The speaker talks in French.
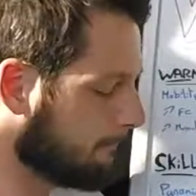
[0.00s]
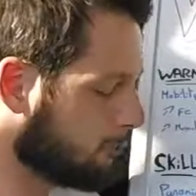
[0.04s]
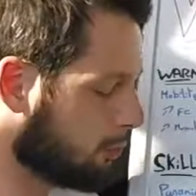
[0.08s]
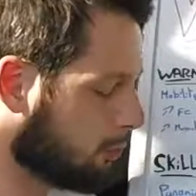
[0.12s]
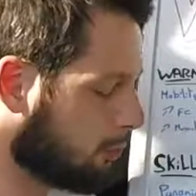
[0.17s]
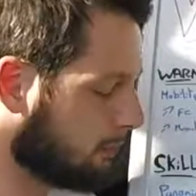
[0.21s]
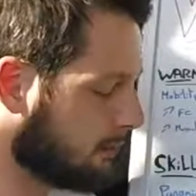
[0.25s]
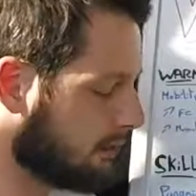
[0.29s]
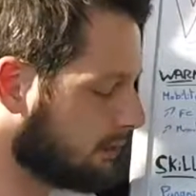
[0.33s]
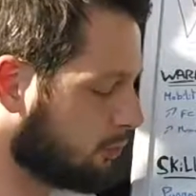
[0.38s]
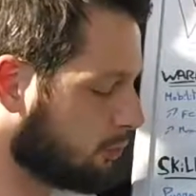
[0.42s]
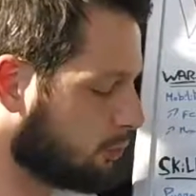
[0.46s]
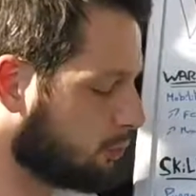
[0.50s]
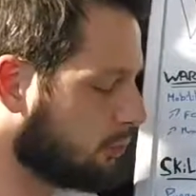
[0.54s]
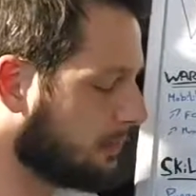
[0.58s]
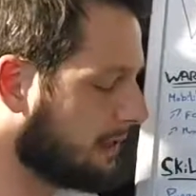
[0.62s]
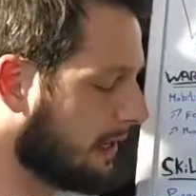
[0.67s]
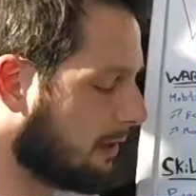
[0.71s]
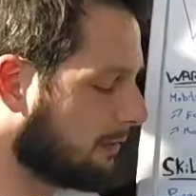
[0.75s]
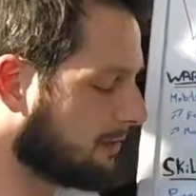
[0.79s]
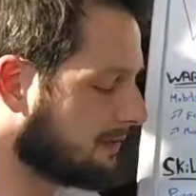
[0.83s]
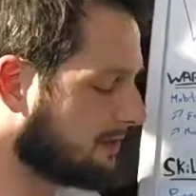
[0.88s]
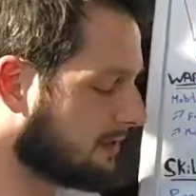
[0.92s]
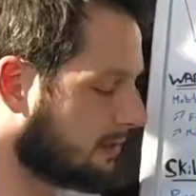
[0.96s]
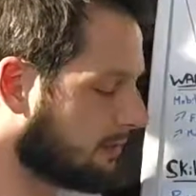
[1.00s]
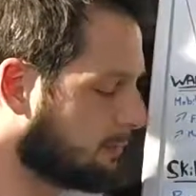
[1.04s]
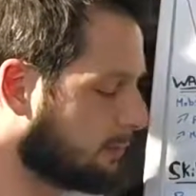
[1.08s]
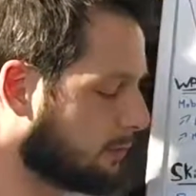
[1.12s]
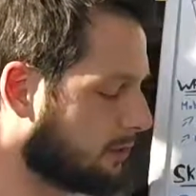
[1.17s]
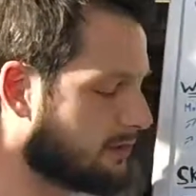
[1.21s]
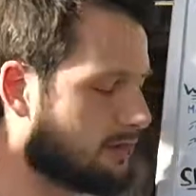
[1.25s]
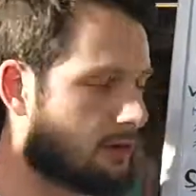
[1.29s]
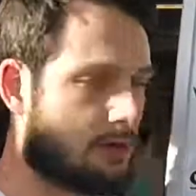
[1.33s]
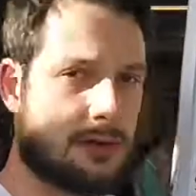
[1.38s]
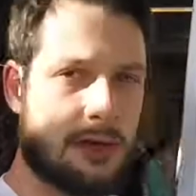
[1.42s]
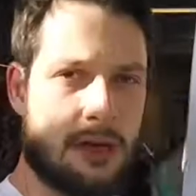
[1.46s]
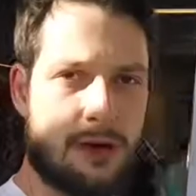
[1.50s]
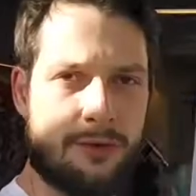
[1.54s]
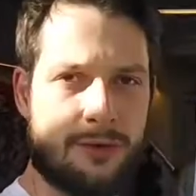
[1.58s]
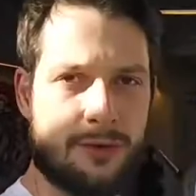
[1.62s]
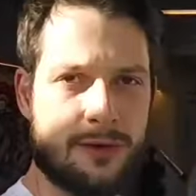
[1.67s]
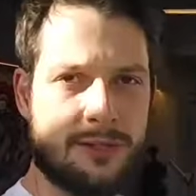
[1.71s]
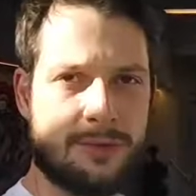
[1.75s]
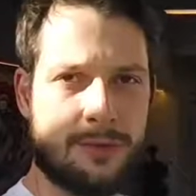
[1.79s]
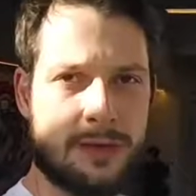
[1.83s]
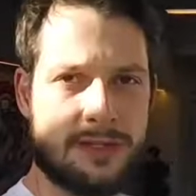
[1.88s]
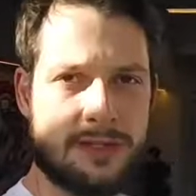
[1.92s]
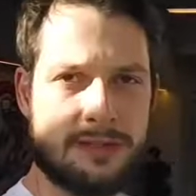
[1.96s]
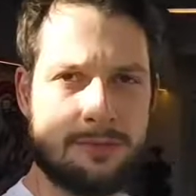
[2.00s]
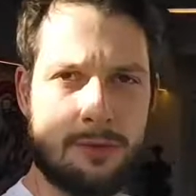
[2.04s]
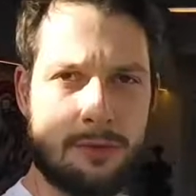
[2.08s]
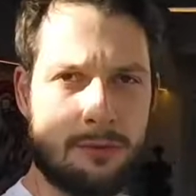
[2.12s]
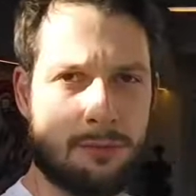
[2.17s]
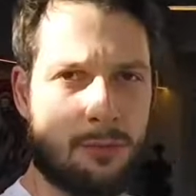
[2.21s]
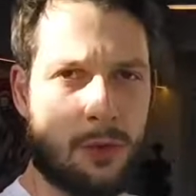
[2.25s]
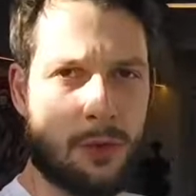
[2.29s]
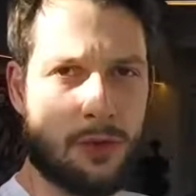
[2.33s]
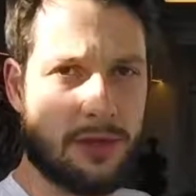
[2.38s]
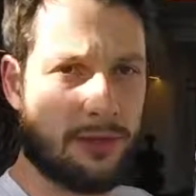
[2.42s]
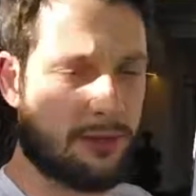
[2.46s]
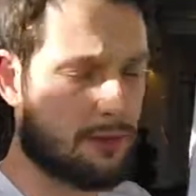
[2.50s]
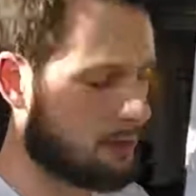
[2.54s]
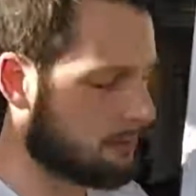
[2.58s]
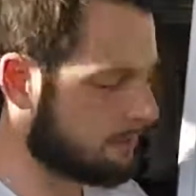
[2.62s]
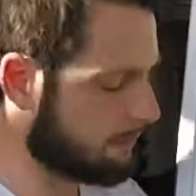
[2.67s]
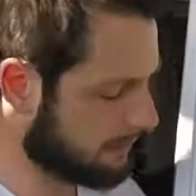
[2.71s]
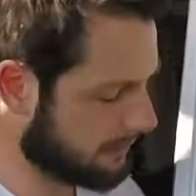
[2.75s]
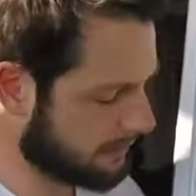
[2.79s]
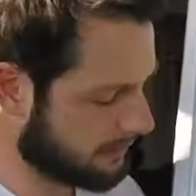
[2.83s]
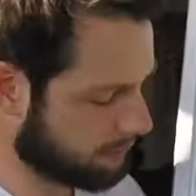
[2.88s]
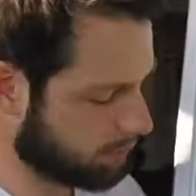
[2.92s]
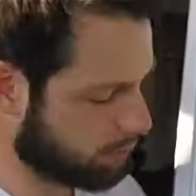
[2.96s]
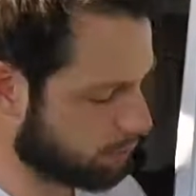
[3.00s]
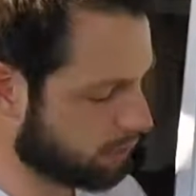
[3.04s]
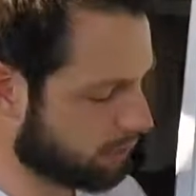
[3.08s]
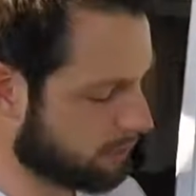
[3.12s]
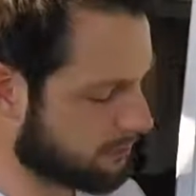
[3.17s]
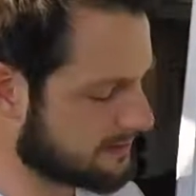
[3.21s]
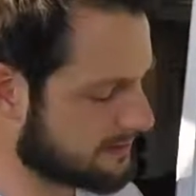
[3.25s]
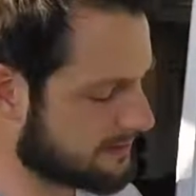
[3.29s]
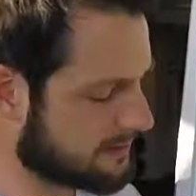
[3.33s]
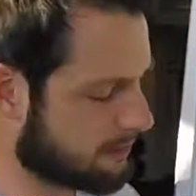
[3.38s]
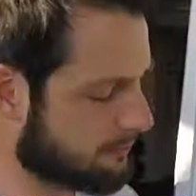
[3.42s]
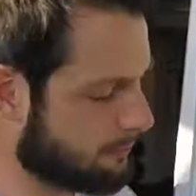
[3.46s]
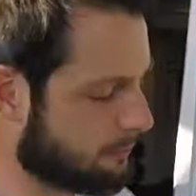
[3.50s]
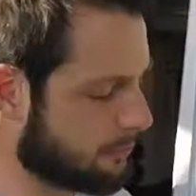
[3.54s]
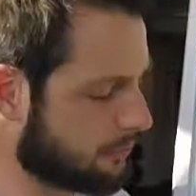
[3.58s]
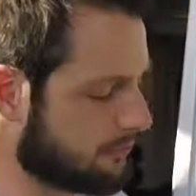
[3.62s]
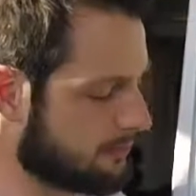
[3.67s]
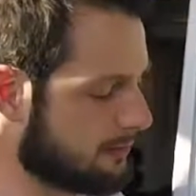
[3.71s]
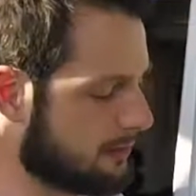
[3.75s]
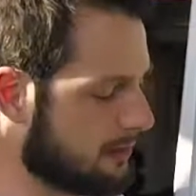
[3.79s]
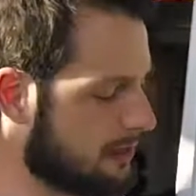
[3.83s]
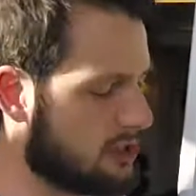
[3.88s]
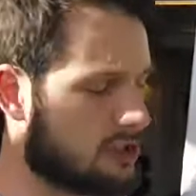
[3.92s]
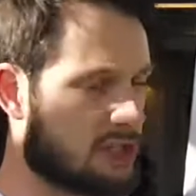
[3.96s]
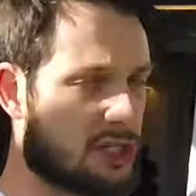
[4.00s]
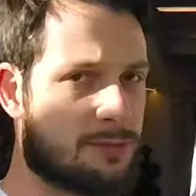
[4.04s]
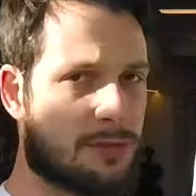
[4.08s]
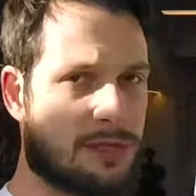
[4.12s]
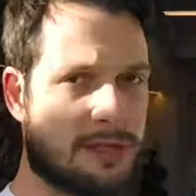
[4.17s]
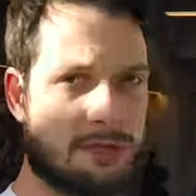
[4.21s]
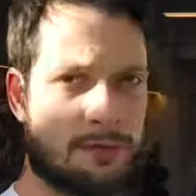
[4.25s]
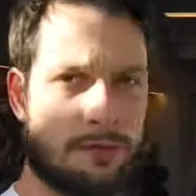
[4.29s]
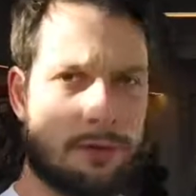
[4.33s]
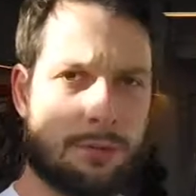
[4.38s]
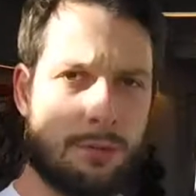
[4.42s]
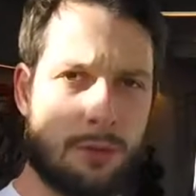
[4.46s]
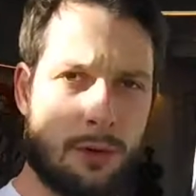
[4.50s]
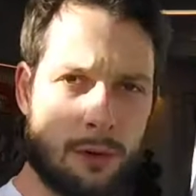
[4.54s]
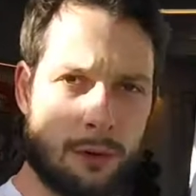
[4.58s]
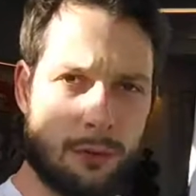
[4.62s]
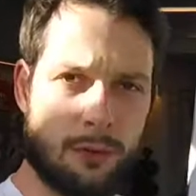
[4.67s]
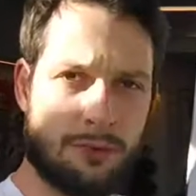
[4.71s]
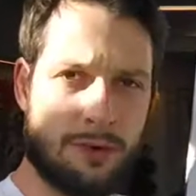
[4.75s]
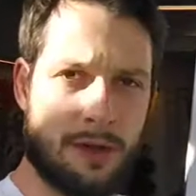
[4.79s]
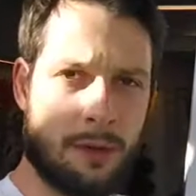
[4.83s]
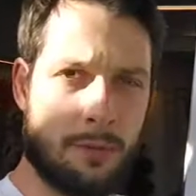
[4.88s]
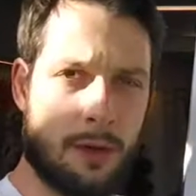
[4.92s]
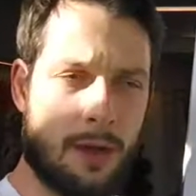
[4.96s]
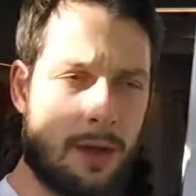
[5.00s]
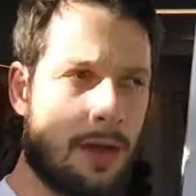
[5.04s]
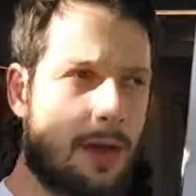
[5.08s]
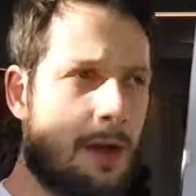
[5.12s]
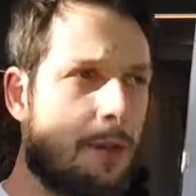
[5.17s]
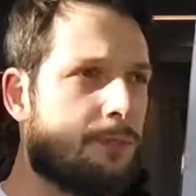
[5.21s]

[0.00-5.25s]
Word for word: Donc on est sur du 45% de la force maximum pour les hommes et du 35% de la charge maximum pour une femme.